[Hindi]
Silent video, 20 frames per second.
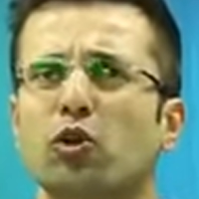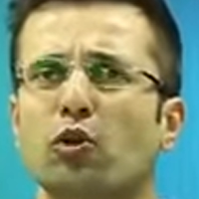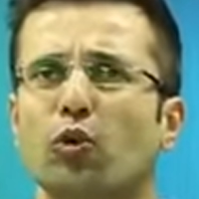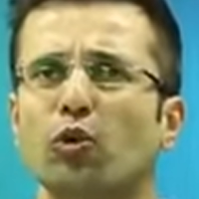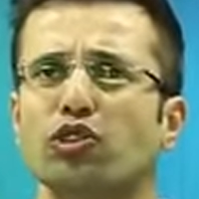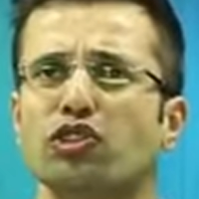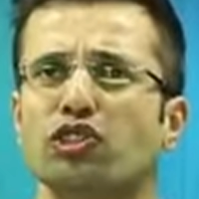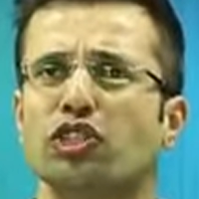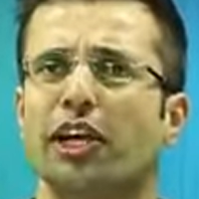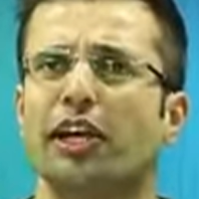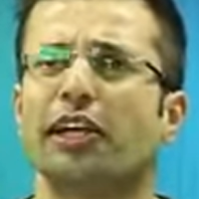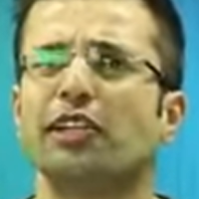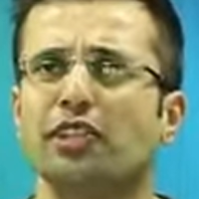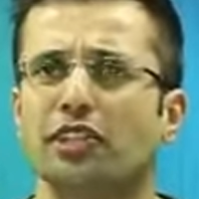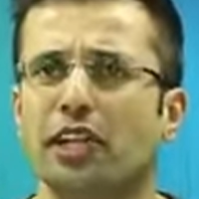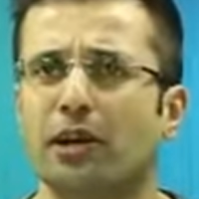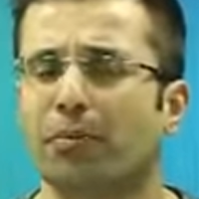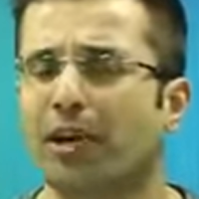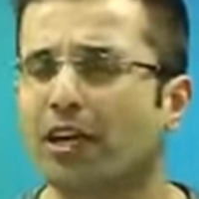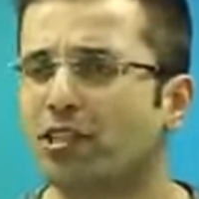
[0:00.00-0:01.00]
कुछ
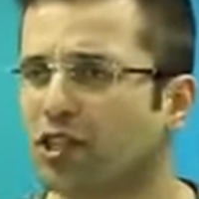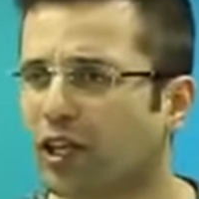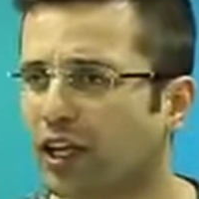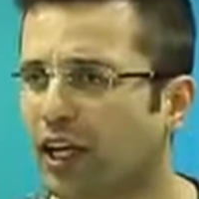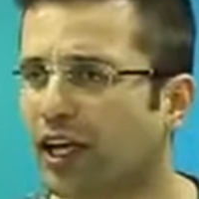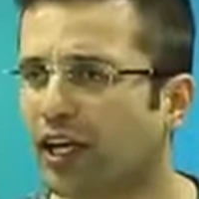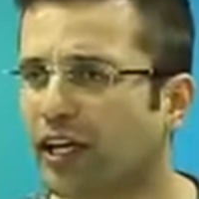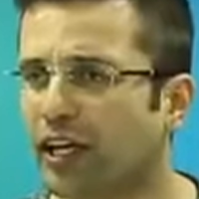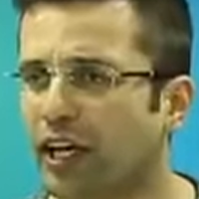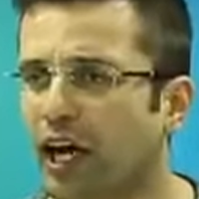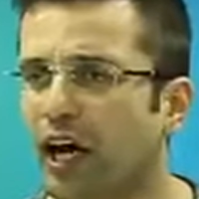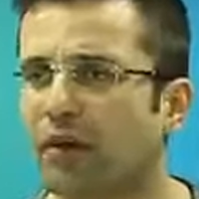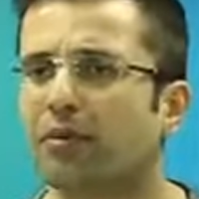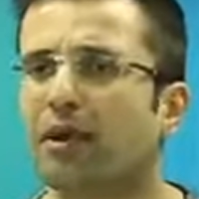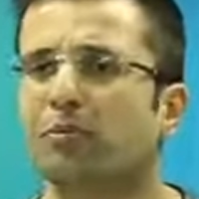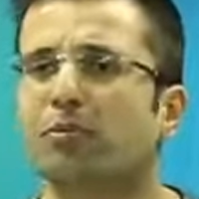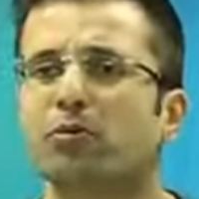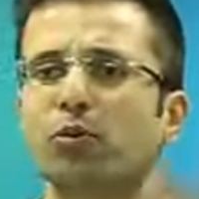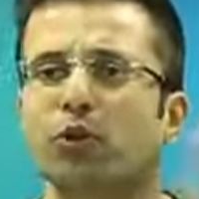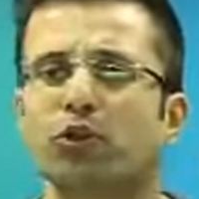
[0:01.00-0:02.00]
सेकंड्स के प्लेजर के लिए
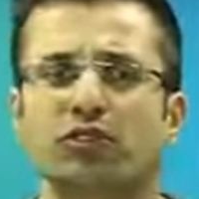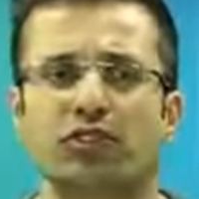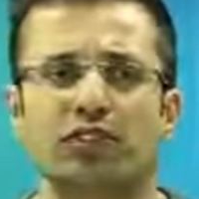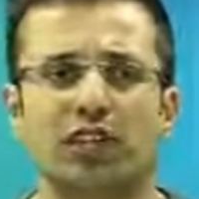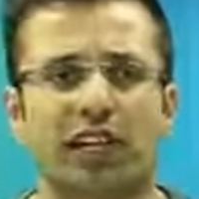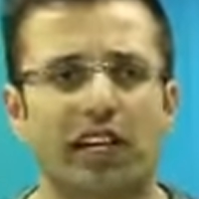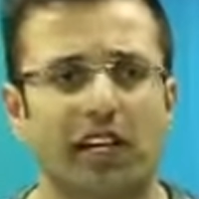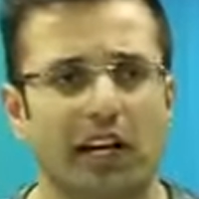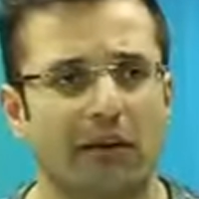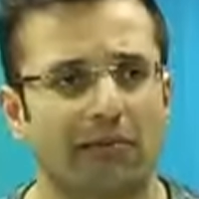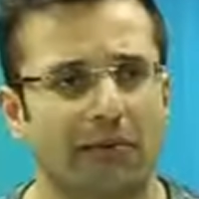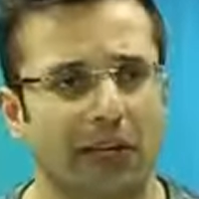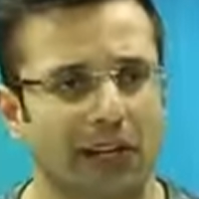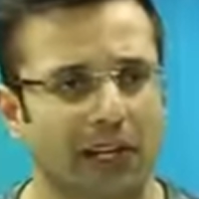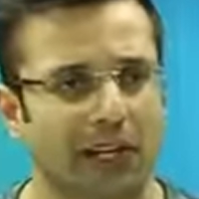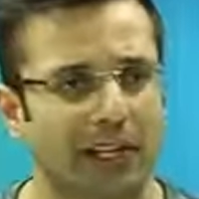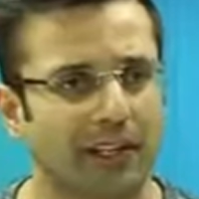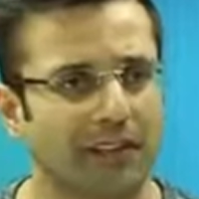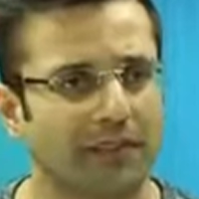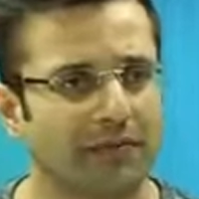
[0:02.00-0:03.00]
आपने अपनी पूरी जिंदगी खराब कर
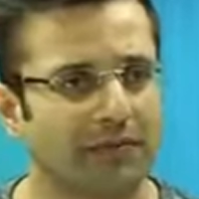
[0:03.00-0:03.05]
ली